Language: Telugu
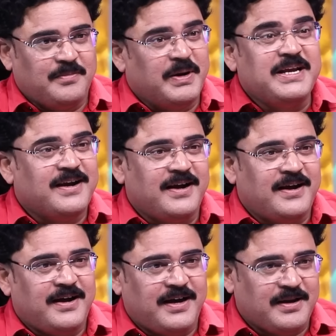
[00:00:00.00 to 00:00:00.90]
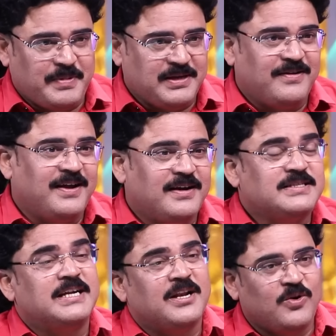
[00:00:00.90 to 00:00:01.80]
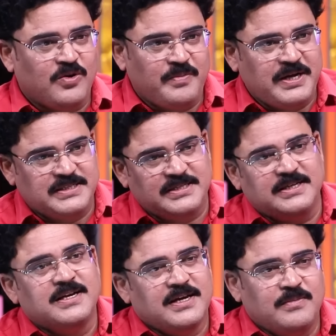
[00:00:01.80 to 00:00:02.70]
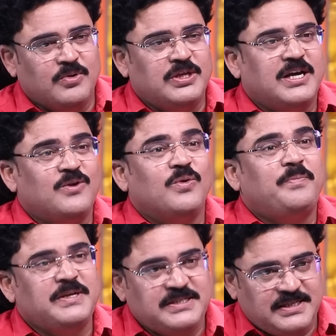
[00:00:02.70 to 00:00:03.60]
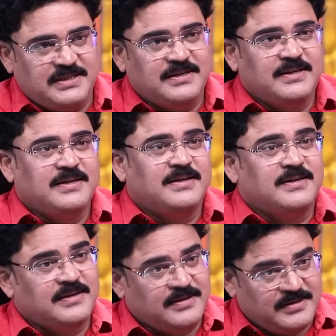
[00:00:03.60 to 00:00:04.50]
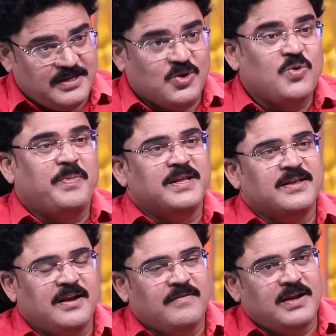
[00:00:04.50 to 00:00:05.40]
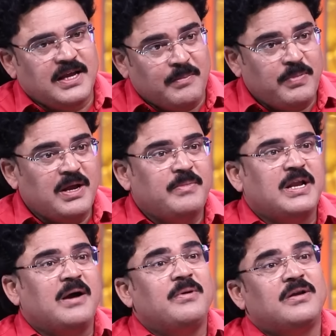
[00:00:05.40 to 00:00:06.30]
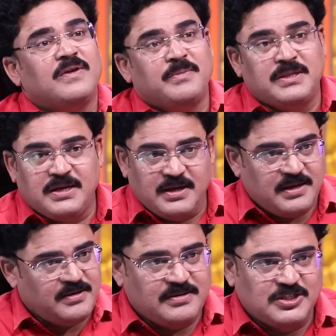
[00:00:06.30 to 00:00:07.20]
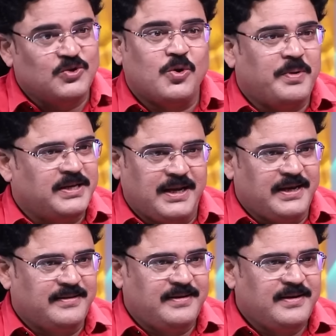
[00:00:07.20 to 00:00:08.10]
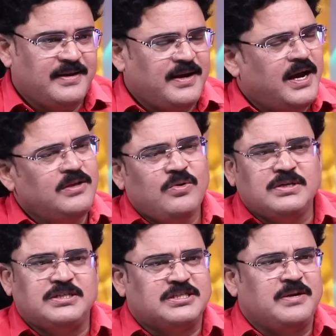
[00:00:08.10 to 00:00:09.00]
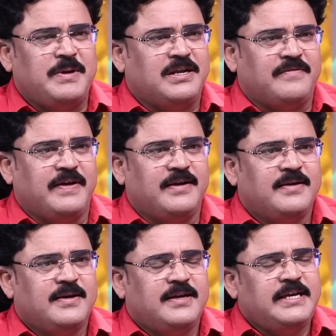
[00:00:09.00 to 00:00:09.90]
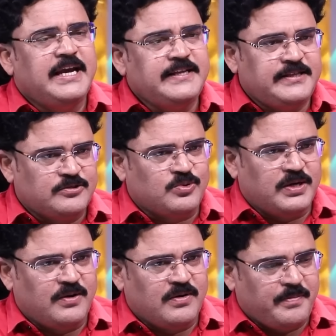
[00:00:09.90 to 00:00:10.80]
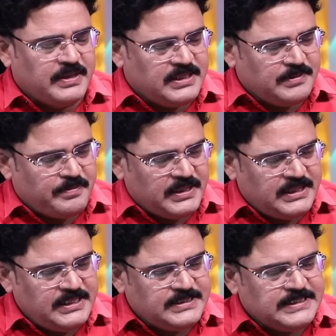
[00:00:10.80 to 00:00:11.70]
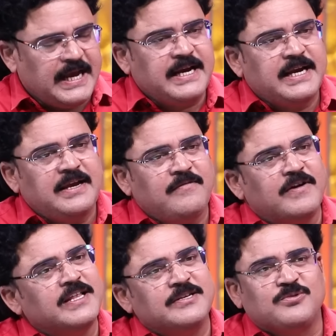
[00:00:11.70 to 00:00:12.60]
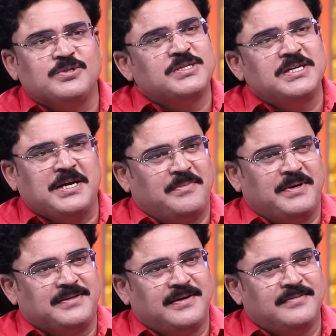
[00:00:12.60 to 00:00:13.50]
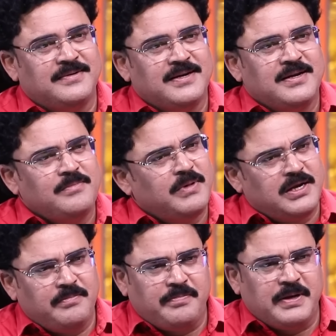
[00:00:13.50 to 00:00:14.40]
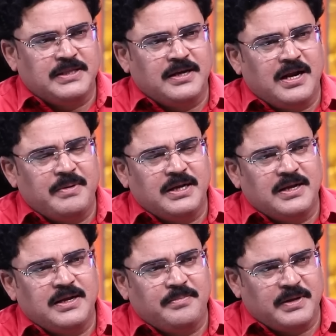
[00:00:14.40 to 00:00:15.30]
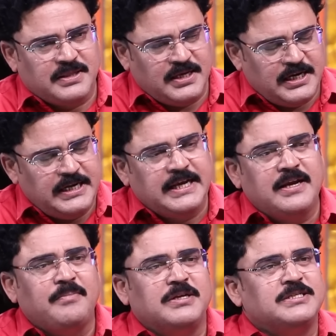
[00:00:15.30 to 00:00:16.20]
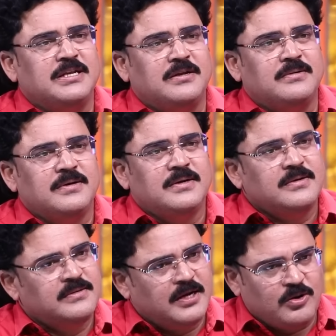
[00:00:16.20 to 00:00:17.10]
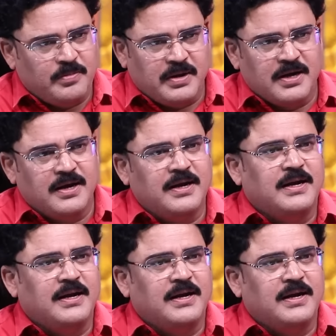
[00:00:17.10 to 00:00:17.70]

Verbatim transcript: పనికి ఆహార పథకంలాగా సెంట్రల్ గవర్నమెంట్ ఇచ్చి మోదీ గారిని ఒప్పించి ఎక్కువ పని దినాల వల్ల ఎంప్లాయ్మెంట్ యాభై అరవై వేల మందికి జీవనోపాధి కలిగింది అది ఒక సిస్టమేటిక్ వే ఏది తీసుకున్నా ఒక ప్రతి ప్రతి శాఖకి వన్నీ తీసుకొచ్చినట్టు కనపడుతున్నాడు మరి ప్రతి గ్రామానికి ప్రతి ఇంటికి మంచినీరు దాంట్లో భాగంగా